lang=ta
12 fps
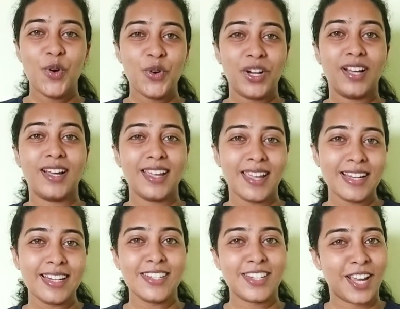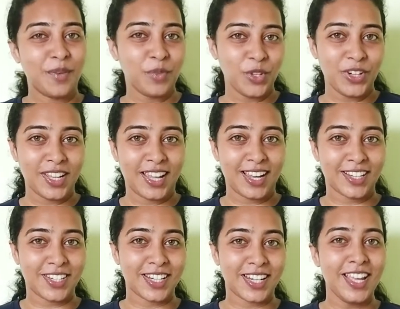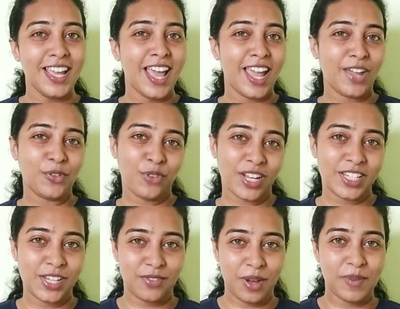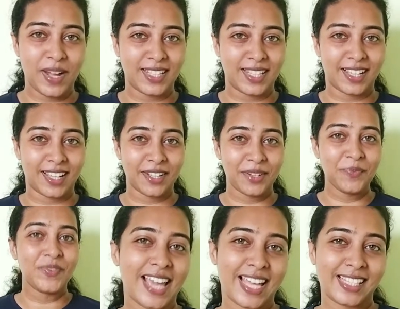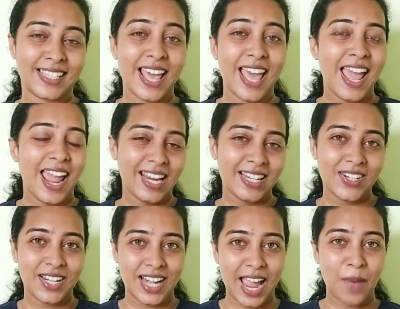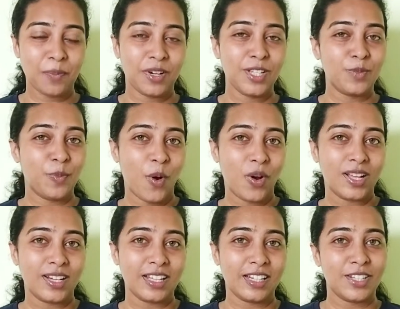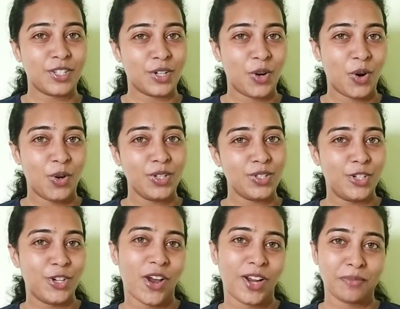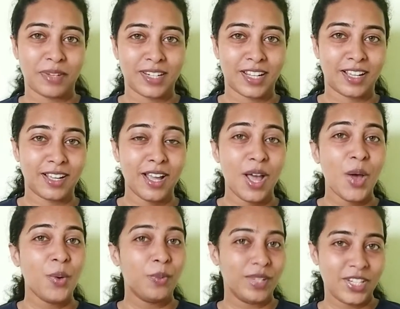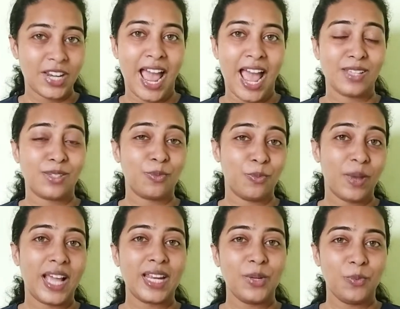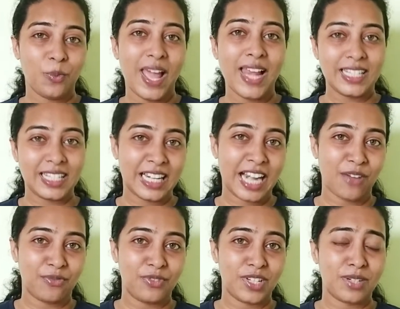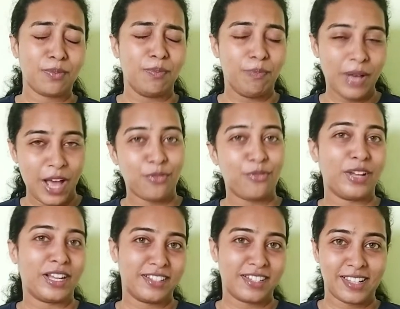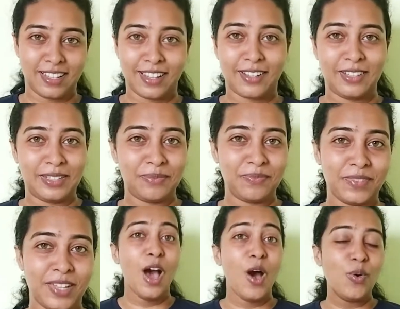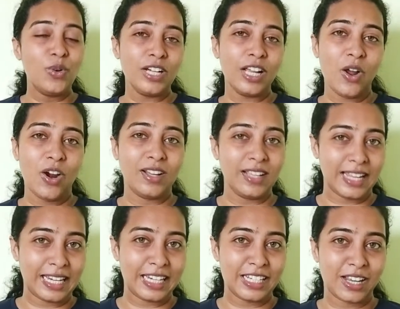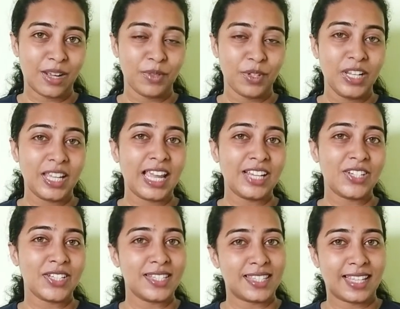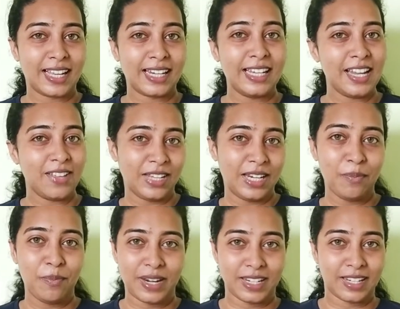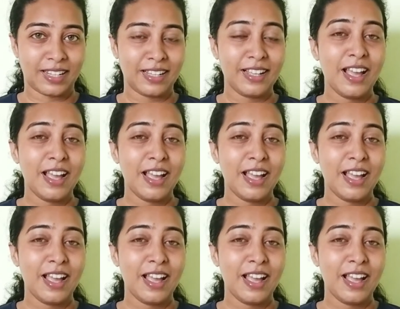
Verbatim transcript: உங்க இங்கிலீஷ் கம்யூனிகேஷனை எஃபெக்டிவா மாத்துங்க எஸ் என்ஷை ஆப்ல ஸ்போக்கன் இங்கிலீஷ் கோர்ஸ் ஜாயின் பண்ணுங்க விச் ஹாஸ் வெரி வெல் கிராஃப்டட் பர்ஃபெக்ட் கரிக்குலம் உங்களோட இங்கிலீஷ் கம்யூனிகேஷன் ஸ்கில்லை லெவலப் பண்ணுங்க